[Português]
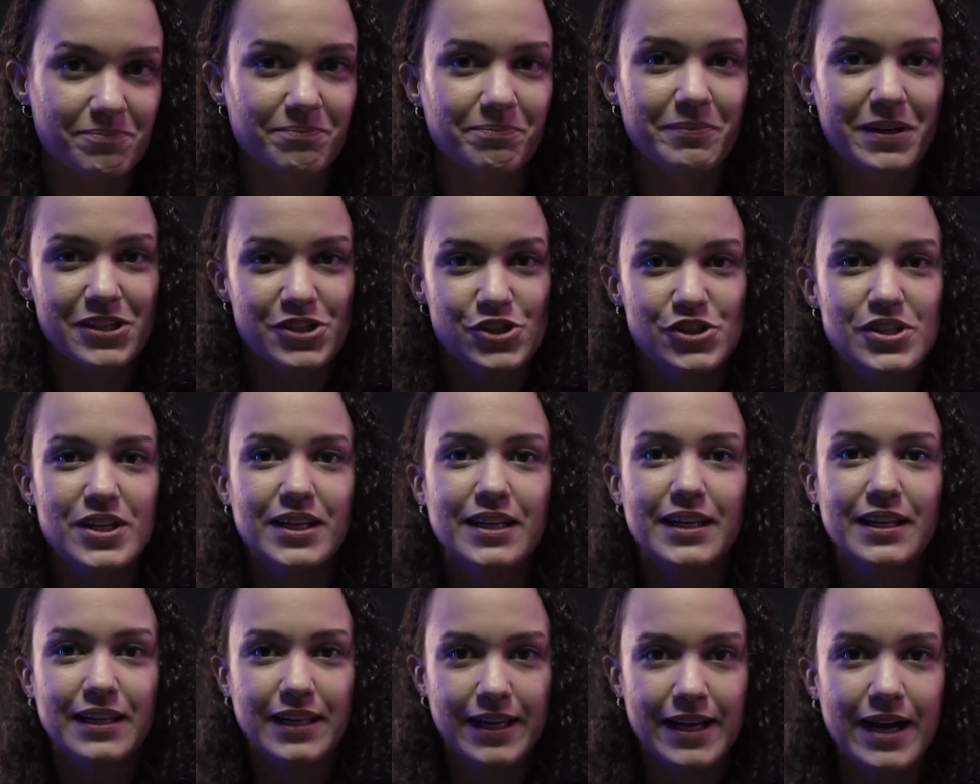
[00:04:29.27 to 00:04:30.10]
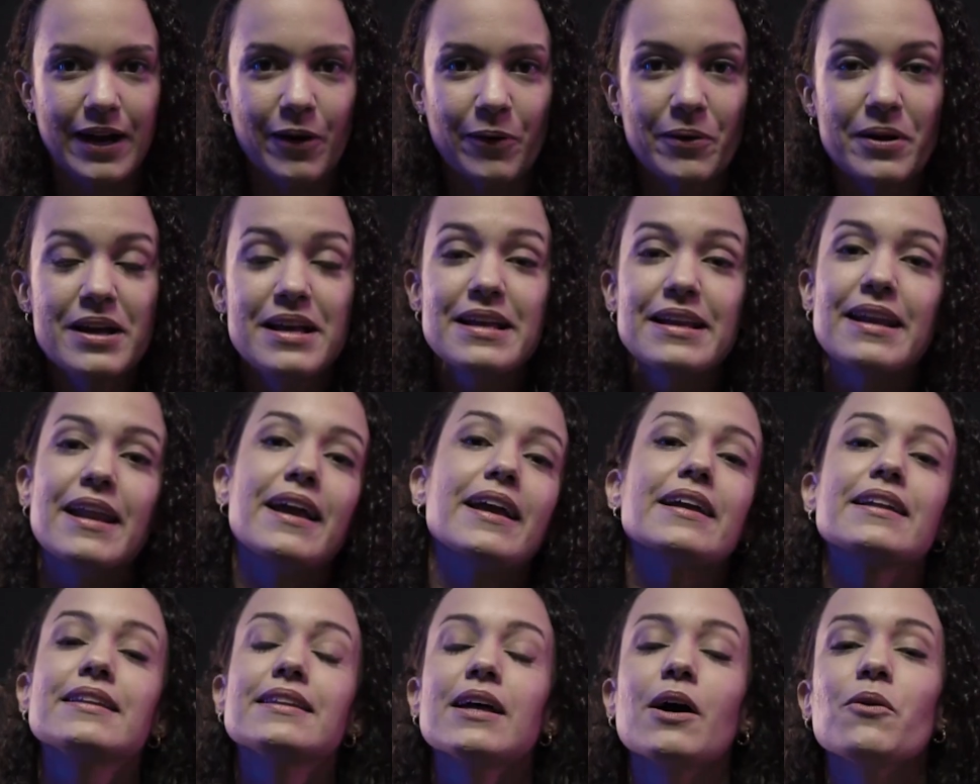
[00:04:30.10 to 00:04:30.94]
Imagina que legal, né?
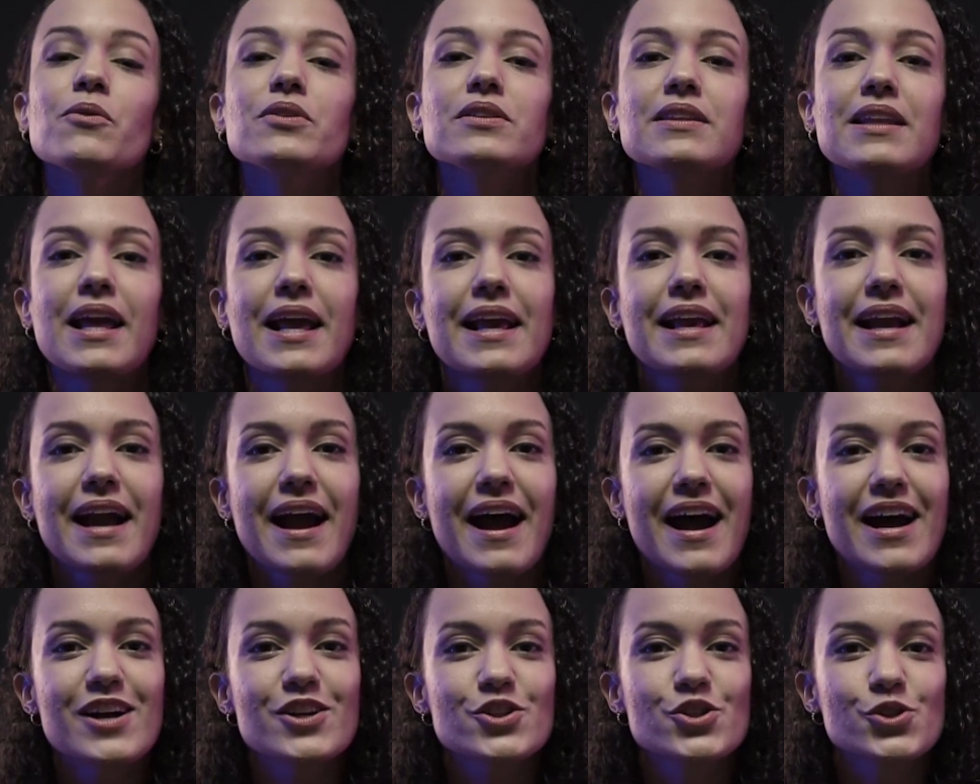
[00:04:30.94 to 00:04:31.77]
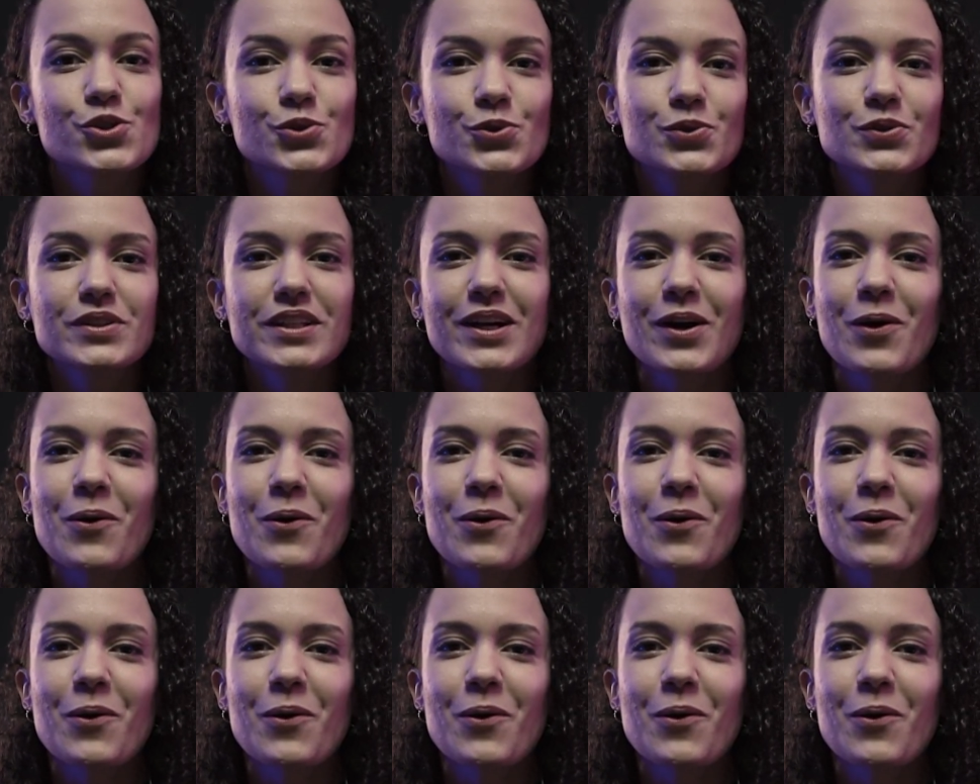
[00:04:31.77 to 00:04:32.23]
Então tenha ajuda,